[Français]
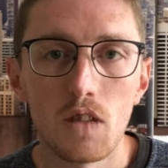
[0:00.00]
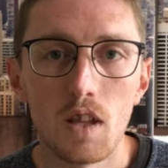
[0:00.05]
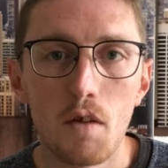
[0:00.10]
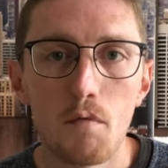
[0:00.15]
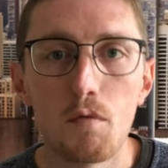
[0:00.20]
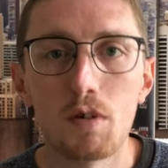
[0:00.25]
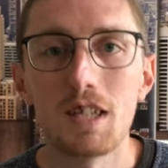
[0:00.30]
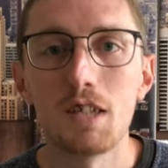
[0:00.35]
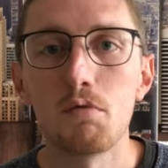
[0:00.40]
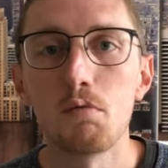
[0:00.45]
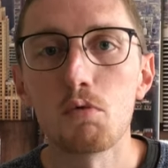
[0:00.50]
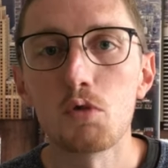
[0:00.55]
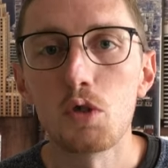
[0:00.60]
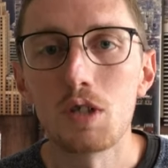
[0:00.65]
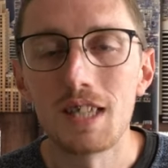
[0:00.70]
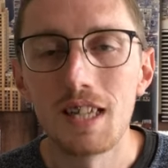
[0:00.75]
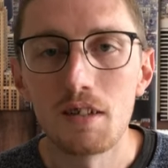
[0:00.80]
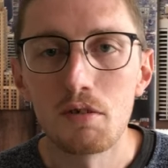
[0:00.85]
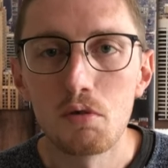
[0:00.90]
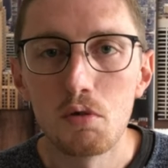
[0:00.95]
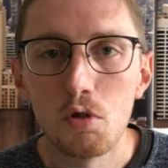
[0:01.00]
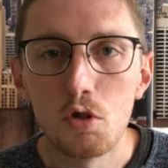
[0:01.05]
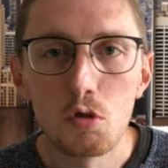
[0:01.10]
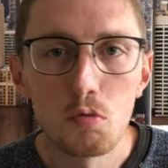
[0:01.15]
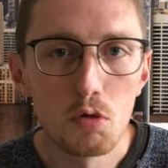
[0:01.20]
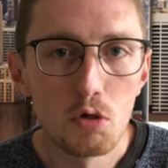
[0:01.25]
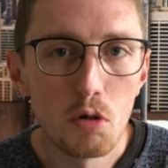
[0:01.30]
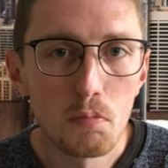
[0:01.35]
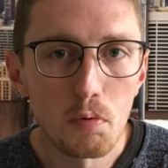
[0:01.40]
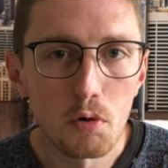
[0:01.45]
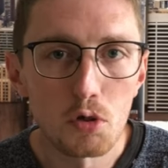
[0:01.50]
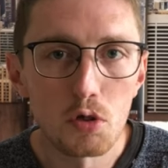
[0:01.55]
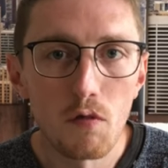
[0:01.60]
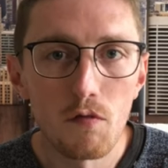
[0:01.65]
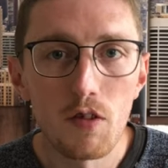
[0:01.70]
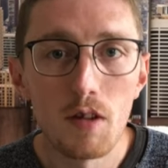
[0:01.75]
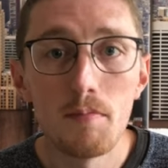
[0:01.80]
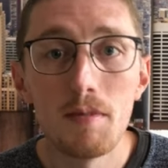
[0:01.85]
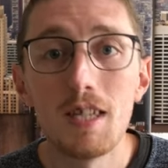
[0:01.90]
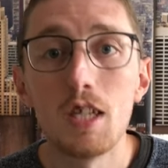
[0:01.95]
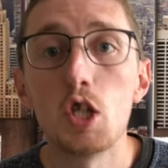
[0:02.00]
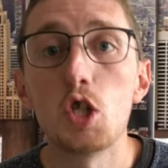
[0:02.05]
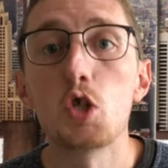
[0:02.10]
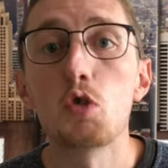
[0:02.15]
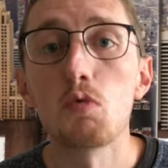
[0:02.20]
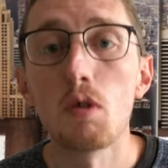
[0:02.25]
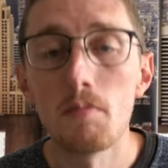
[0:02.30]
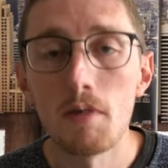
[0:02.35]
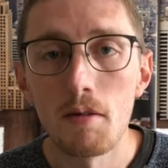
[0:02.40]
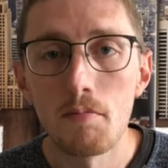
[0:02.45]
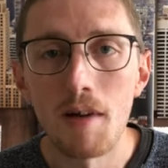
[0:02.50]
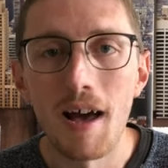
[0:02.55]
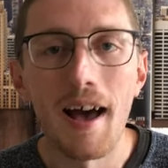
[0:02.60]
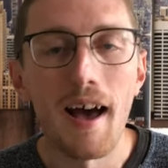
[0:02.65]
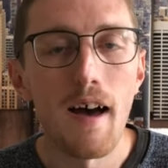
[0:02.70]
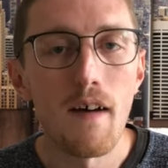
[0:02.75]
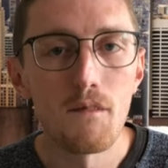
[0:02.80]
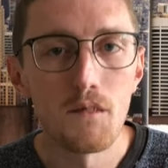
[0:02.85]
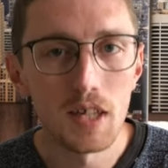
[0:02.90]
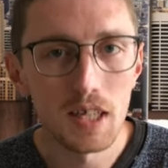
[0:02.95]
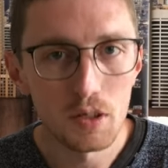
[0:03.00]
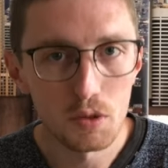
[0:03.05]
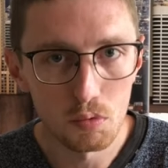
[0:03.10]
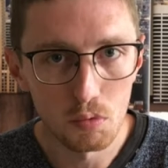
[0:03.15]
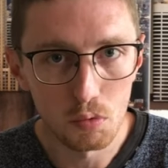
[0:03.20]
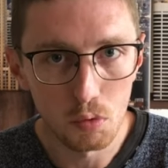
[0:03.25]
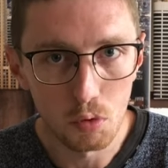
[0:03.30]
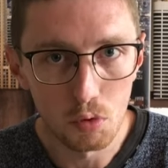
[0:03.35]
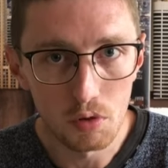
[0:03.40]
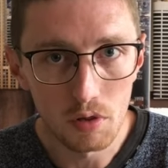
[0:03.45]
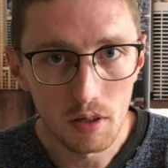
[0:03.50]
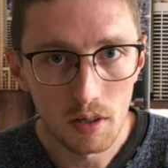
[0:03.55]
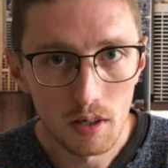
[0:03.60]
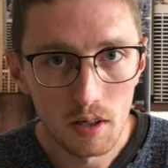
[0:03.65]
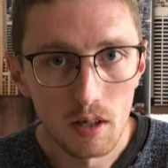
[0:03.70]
Voilà donc quelques tuyaux pour se filmer soi-même avec son drone.